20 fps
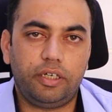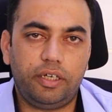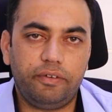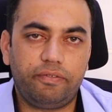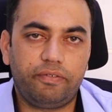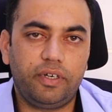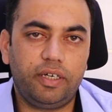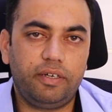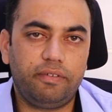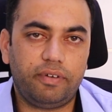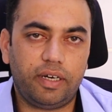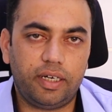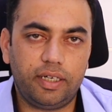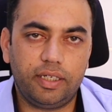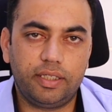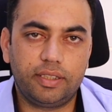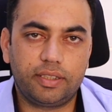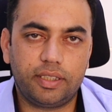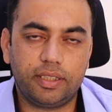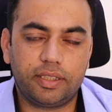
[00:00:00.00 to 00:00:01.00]
डिफरेंट
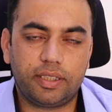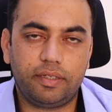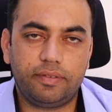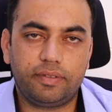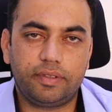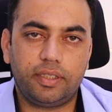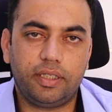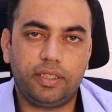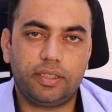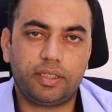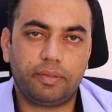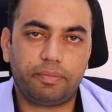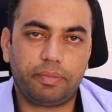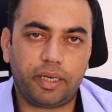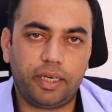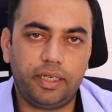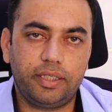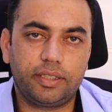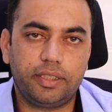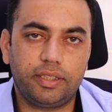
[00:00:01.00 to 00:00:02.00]
वेंडर्स की तरफ से
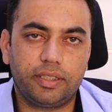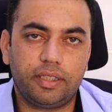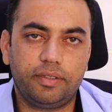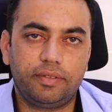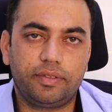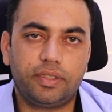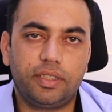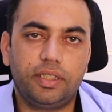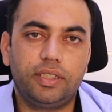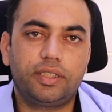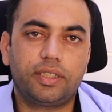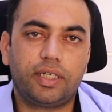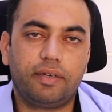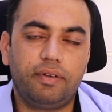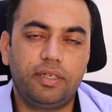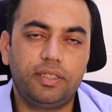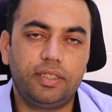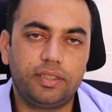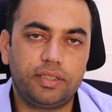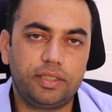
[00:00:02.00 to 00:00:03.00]
सप्लायर्स की तरफ से
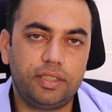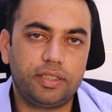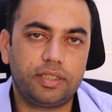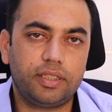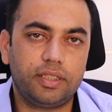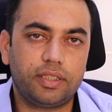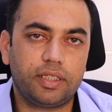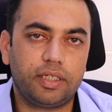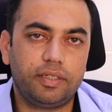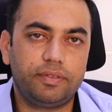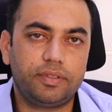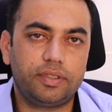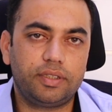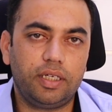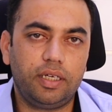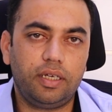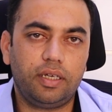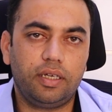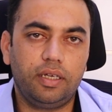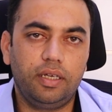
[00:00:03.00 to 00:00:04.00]
ट्रैवल एजेंसीज की तरफ
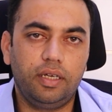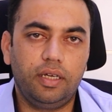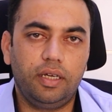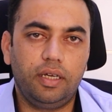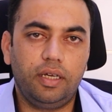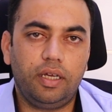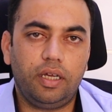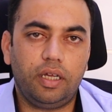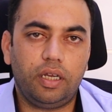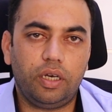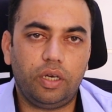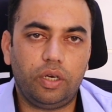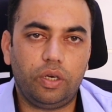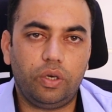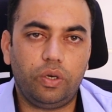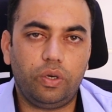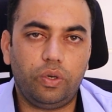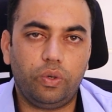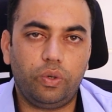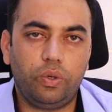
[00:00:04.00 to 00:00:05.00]
से
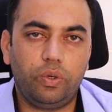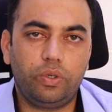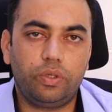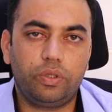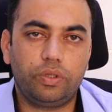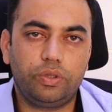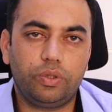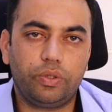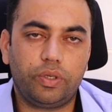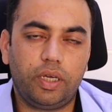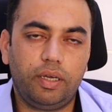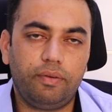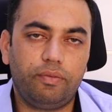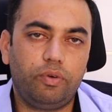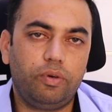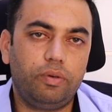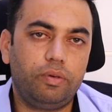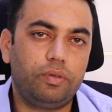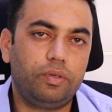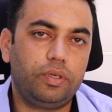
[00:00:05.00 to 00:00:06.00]
लोग जो हैं
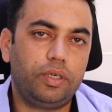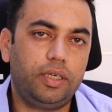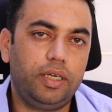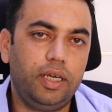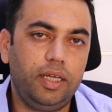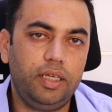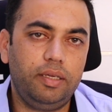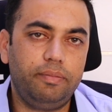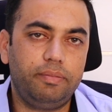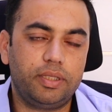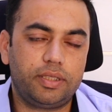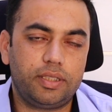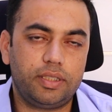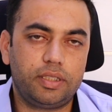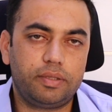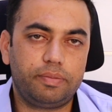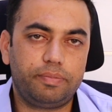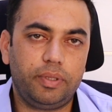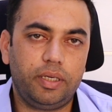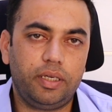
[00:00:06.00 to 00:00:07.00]
वो डेली
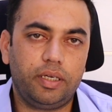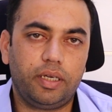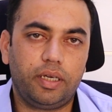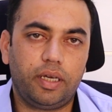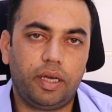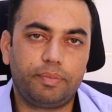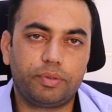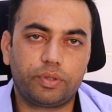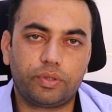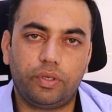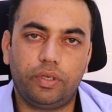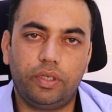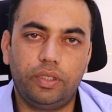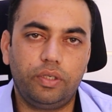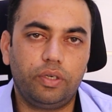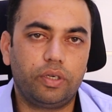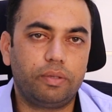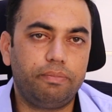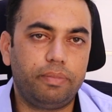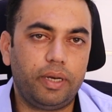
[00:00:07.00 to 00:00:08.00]
बेसिस पे
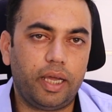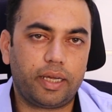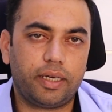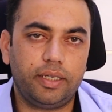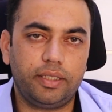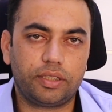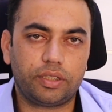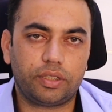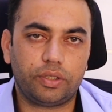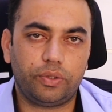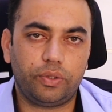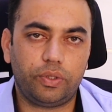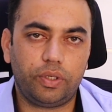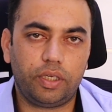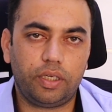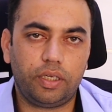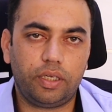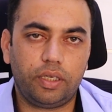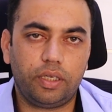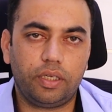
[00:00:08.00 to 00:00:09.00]
एब्सकॉन्ड और ब्लैक लिस्ट हो
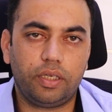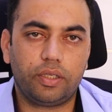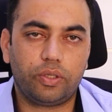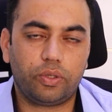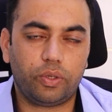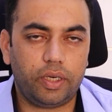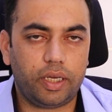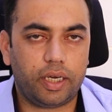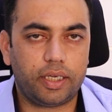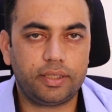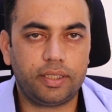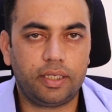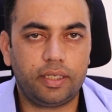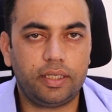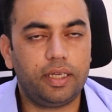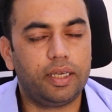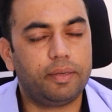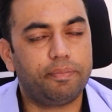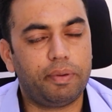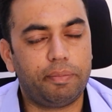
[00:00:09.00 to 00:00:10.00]
रहे हैं तो लिहाजा
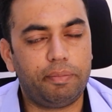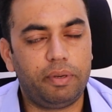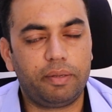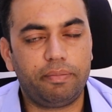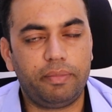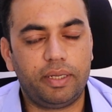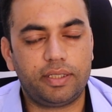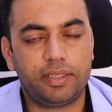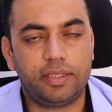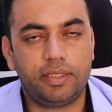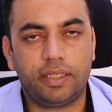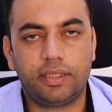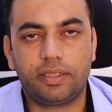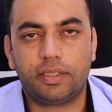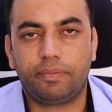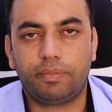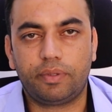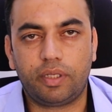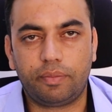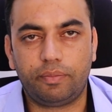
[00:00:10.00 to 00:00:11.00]
ये पब्लिक मैसेज है
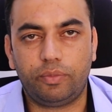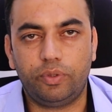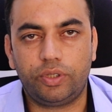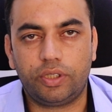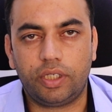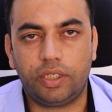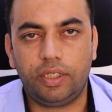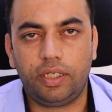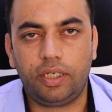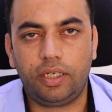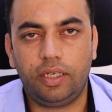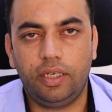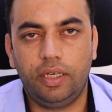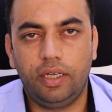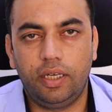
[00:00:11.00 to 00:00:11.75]
सब तक पहुंचाइए